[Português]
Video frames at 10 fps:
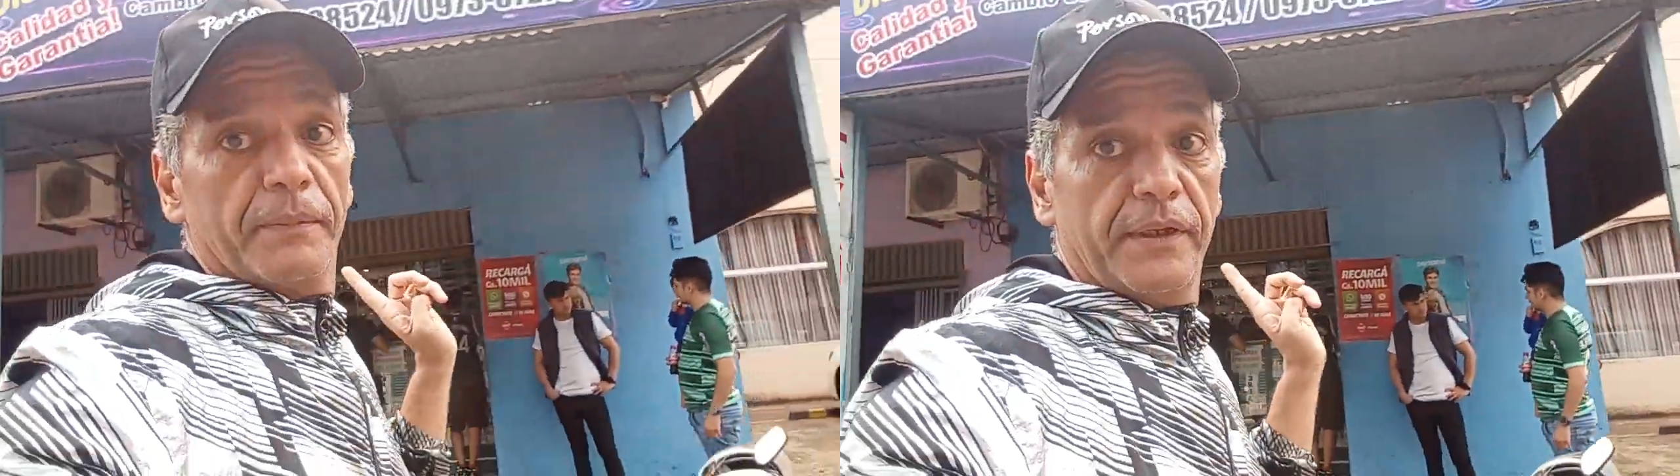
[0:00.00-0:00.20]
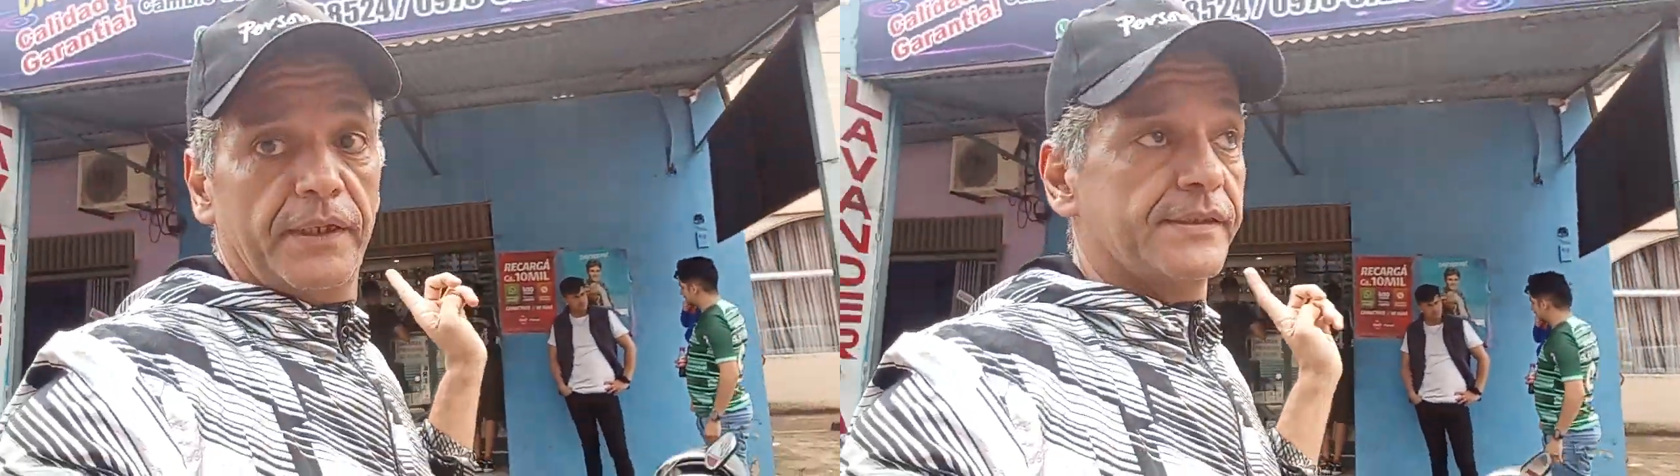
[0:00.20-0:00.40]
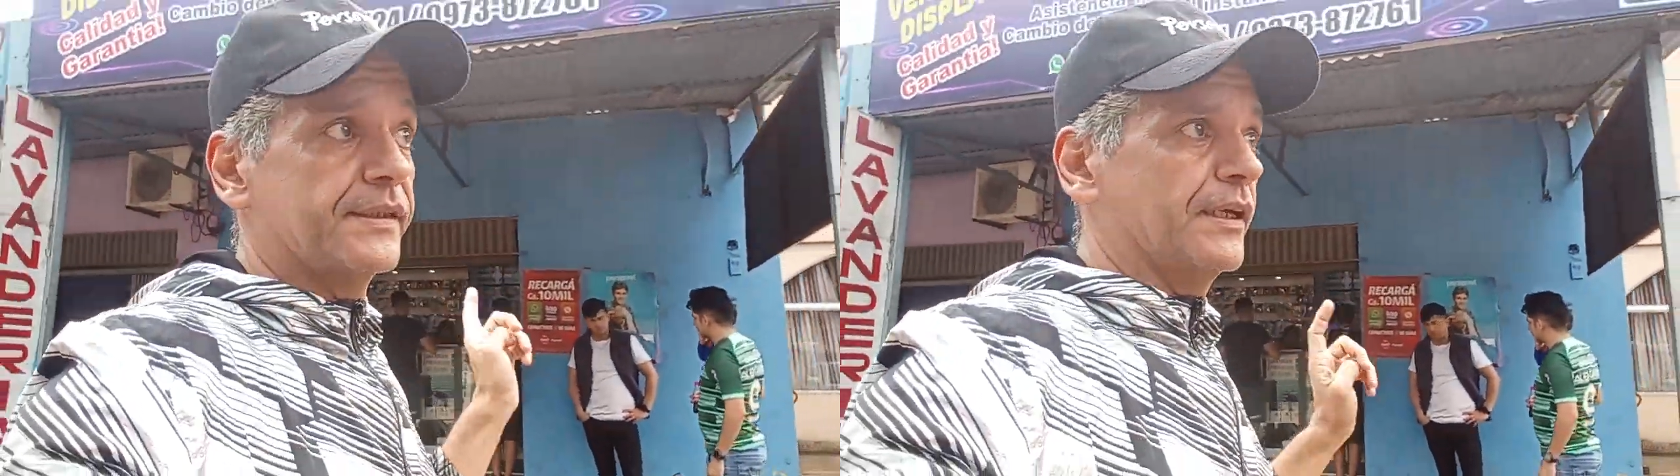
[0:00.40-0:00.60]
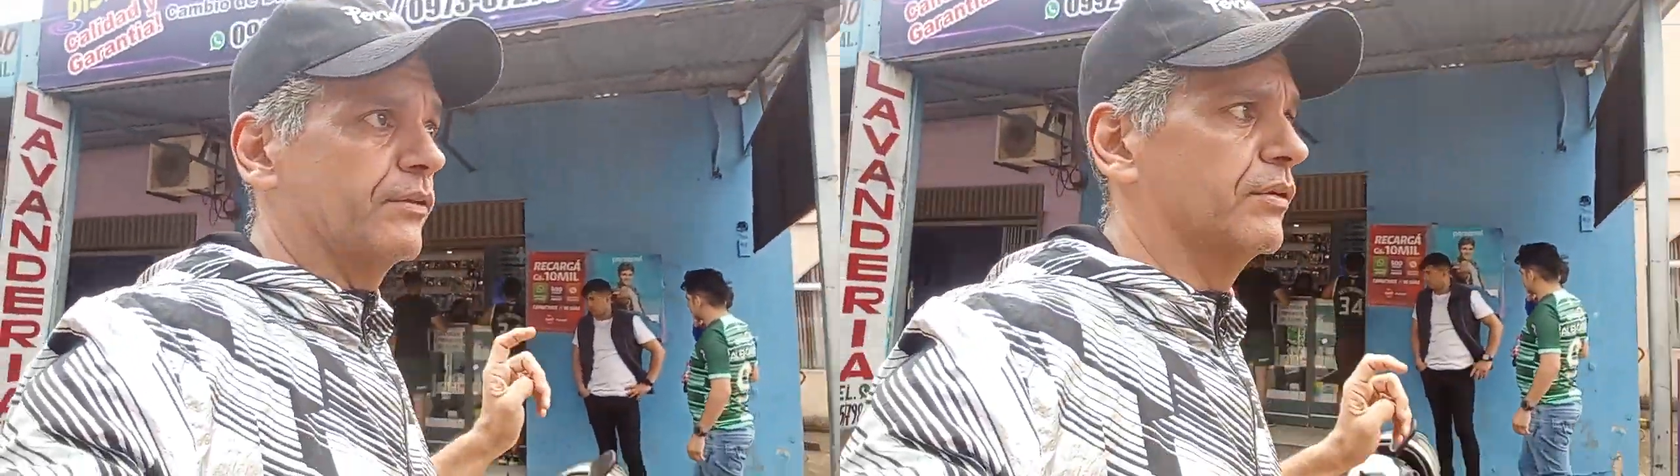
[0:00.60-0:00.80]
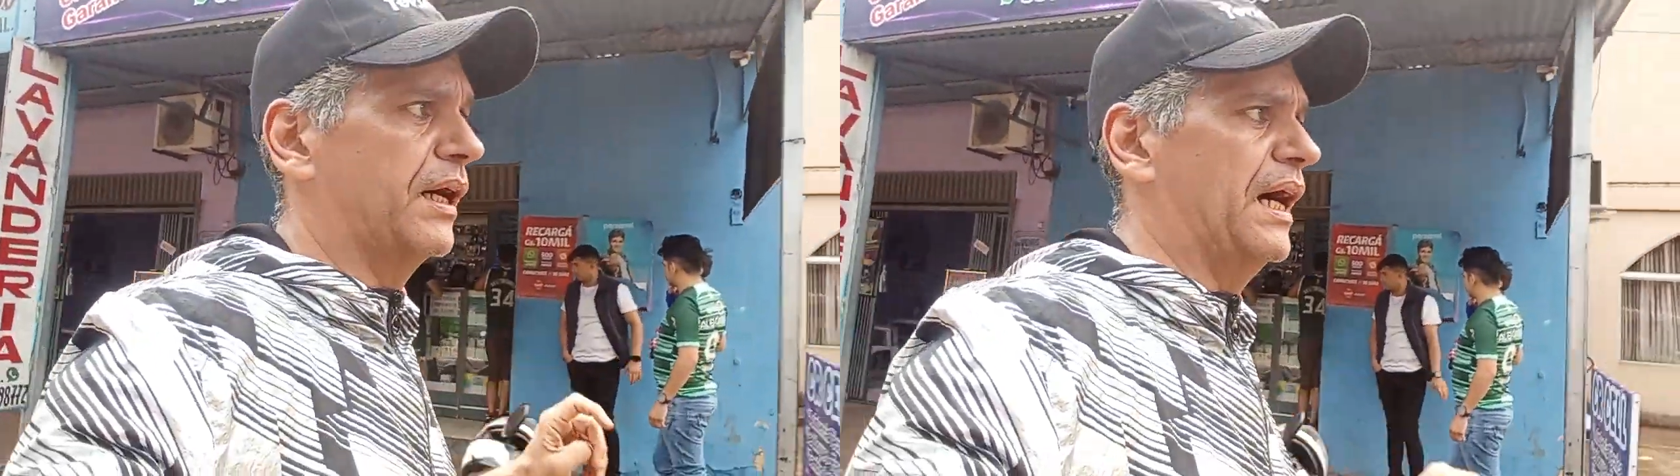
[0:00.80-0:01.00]
de
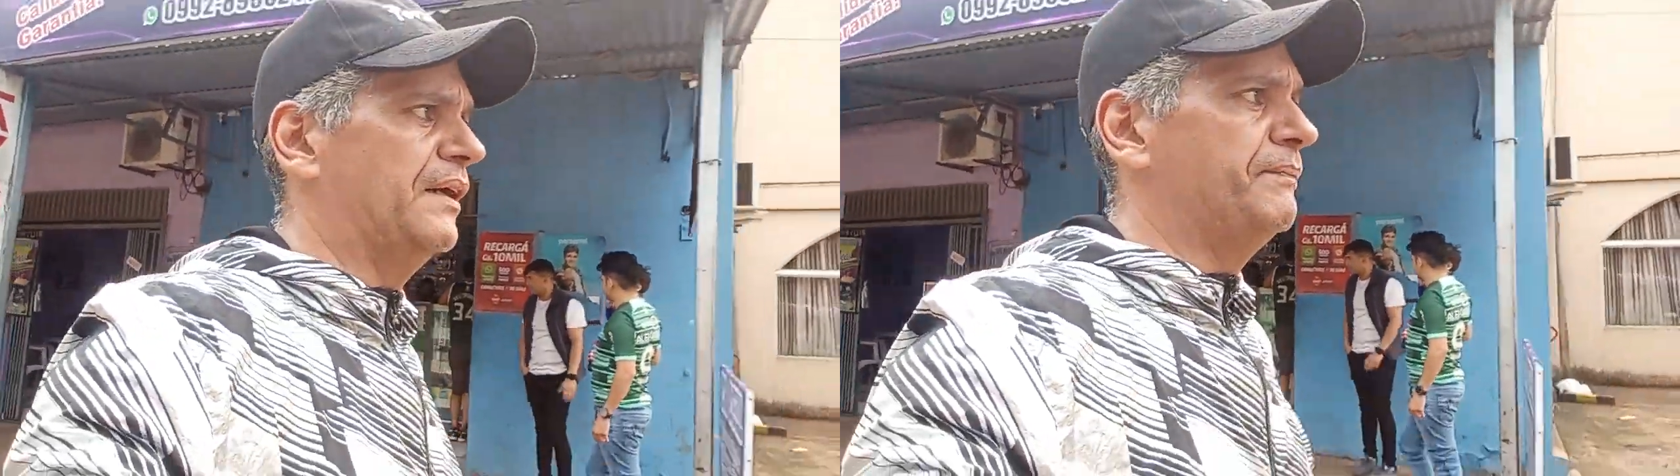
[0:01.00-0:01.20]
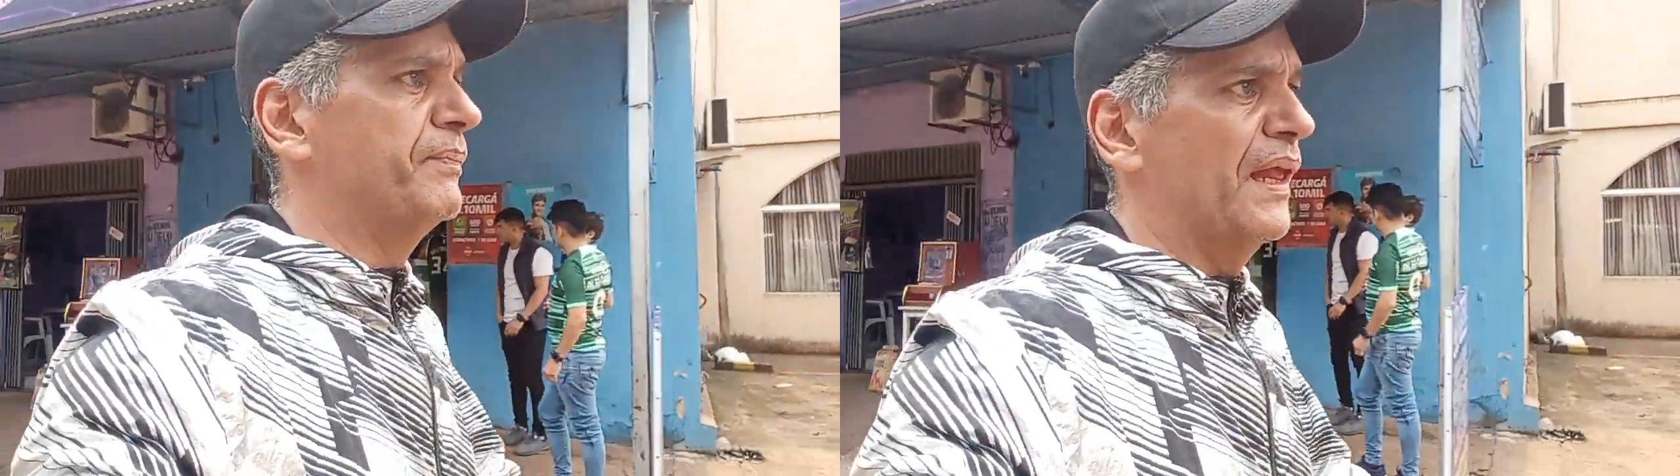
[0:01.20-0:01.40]
celular.